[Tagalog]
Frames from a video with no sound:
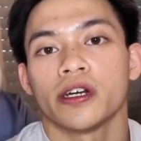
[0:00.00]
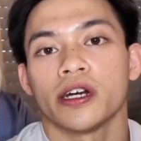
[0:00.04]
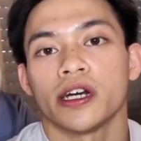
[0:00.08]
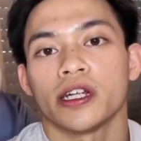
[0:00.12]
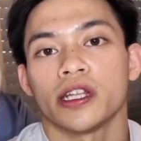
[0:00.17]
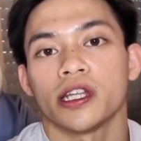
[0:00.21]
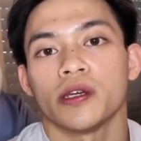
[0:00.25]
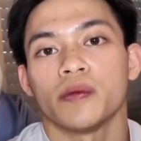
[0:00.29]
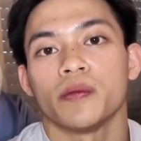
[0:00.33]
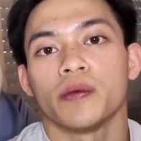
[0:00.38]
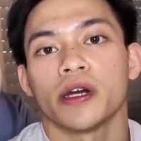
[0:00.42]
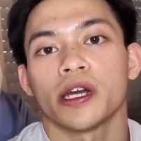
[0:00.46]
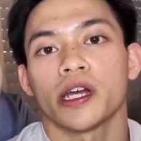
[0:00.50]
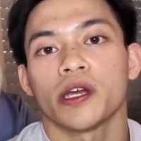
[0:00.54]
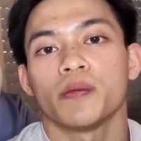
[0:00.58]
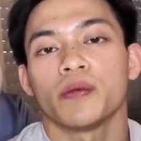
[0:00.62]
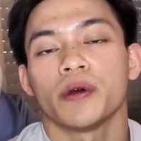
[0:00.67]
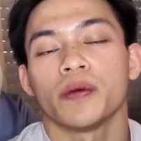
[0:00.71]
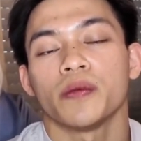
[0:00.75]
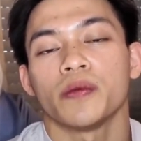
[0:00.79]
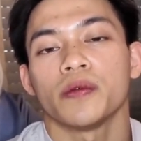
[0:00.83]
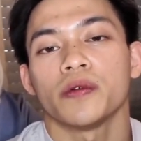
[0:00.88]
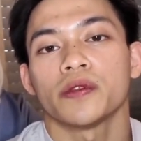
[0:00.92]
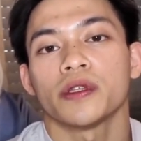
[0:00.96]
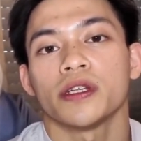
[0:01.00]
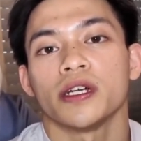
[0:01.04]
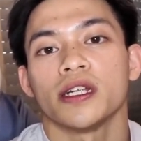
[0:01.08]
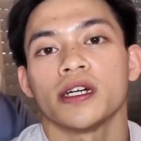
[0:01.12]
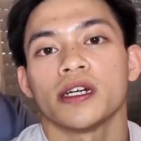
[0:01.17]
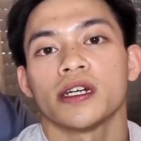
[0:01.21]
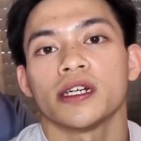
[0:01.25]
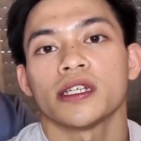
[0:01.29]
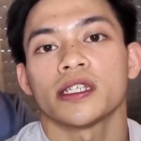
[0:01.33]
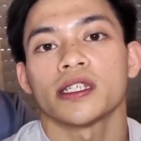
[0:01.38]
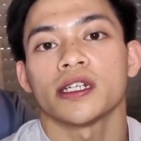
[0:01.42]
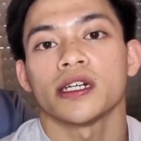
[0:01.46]
At ibang-iba po
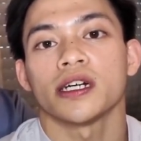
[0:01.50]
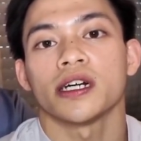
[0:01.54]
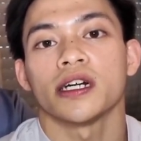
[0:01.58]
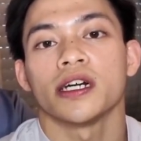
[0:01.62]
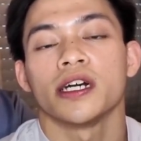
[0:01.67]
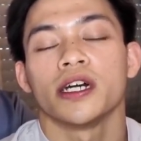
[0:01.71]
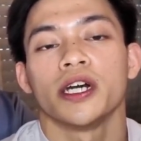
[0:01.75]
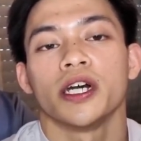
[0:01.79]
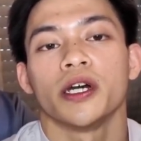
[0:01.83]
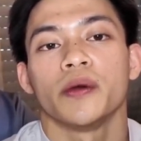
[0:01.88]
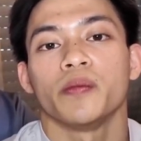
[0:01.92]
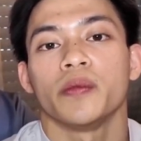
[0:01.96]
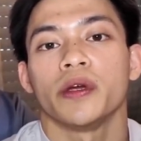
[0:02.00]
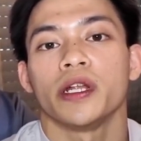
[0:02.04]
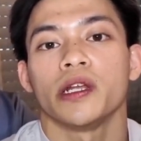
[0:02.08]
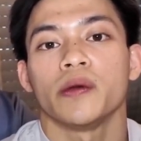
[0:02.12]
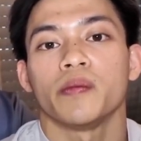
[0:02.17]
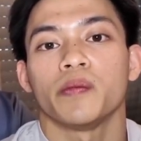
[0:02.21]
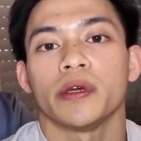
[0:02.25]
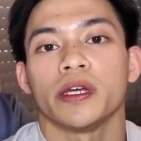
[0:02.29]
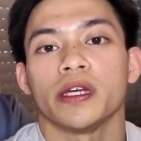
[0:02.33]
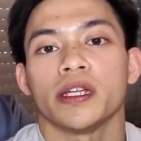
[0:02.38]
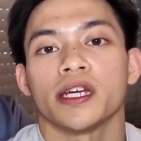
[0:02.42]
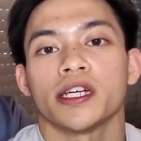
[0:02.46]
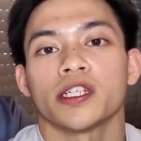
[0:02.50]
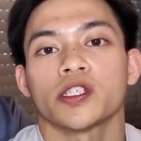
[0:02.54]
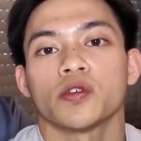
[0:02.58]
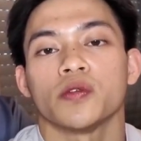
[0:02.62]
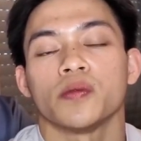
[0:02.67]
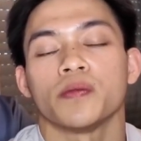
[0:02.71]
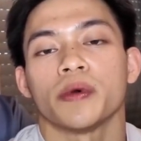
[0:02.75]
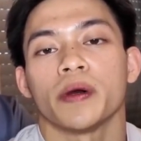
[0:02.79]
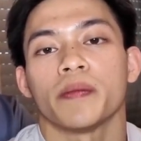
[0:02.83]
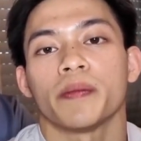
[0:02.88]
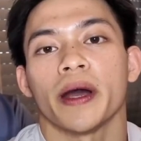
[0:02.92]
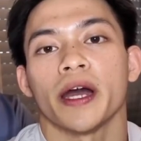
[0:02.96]
talaga sa Pilipinas
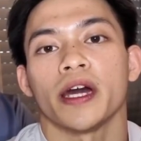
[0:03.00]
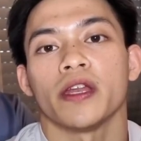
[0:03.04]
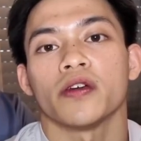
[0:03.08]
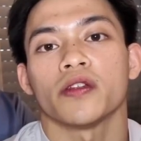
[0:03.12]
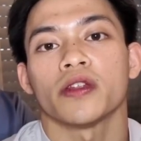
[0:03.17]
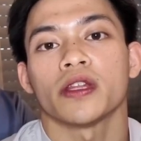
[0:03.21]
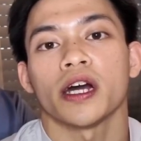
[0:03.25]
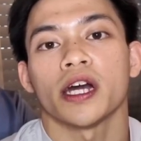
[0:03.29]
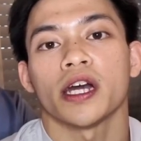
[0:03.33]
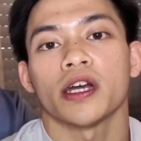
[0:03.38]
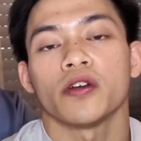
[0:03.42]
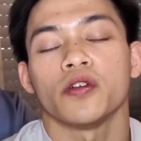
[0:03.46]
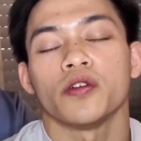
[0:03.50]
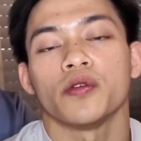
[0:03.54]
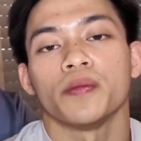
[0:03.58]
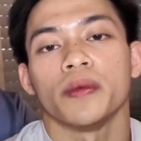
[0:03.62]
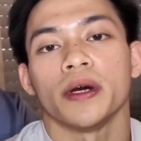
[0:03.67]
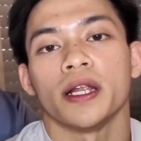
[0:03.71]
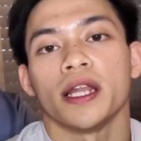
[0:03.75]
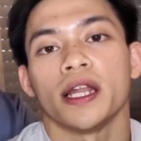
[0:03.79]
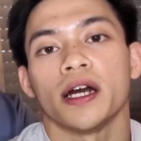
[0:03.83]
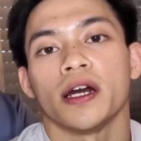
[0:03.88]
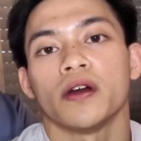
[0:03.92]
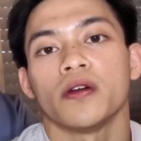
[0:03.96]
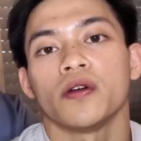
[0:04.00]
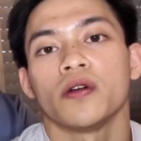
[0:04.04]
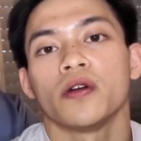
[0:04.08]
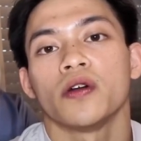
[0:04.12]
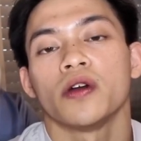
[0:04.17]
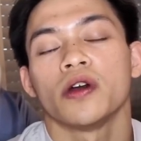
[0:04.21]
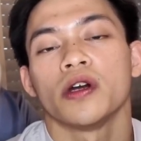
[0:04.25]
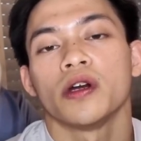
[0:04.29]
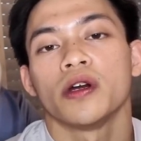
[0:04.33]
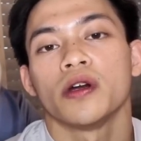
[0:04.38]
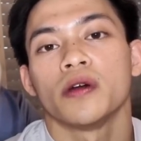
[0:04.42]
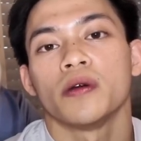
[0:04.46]
kung paano tayo gumalaw,
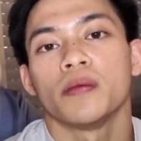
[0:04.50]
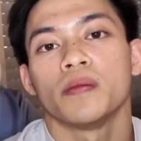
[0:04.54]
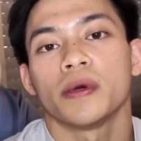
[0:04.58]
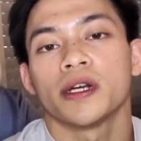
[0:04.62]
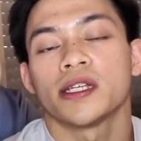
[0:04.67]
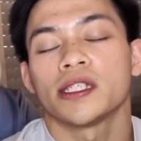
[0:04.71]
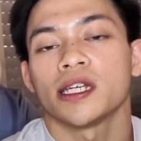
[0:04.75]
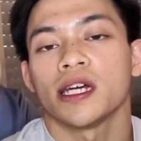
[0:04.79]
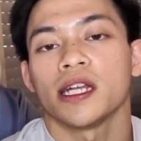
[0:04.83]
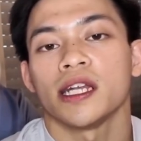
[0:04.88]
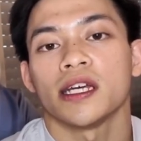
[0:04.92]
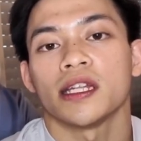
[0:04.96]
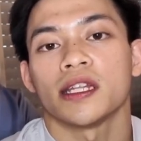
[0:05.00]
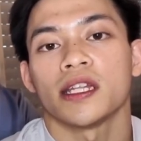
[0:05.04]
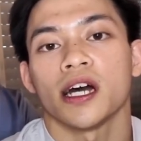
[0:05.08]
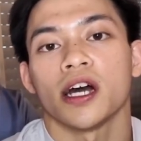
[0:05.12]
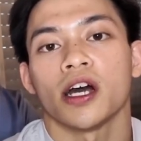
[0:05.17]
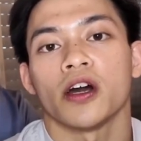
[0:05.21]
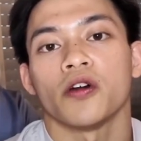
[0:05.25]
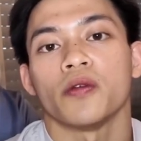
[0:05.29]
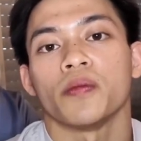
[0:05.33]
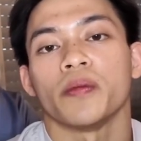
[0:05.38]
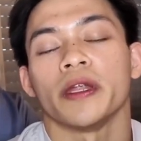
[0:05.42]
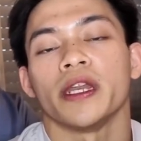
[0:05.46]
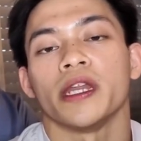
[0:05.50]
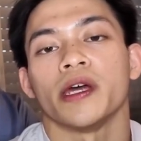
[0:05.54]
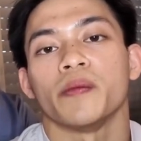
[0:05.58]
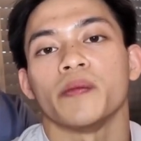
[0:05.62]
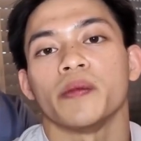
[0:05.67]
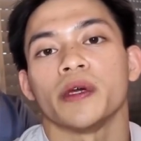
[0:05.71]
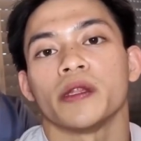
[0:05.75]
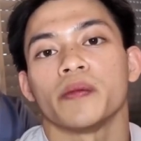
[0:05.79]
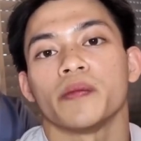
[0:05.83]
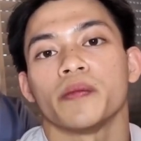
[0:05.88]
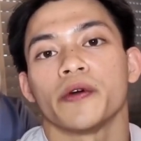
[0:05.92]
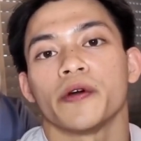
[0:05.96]
magsalita o
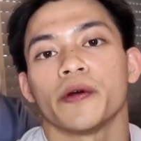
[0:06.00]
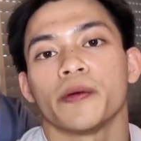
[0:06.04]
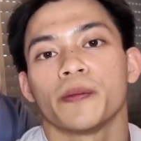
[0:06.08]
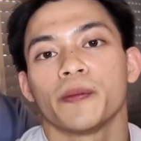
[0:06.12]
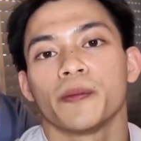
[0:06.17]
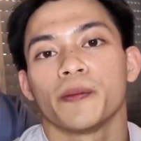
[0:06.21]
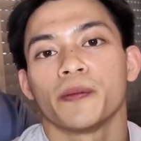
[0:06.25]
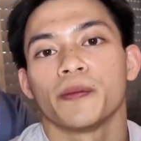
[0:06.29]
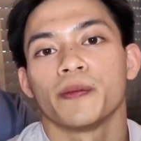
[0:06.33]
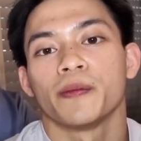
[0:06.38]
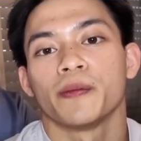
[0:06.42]
manamit po.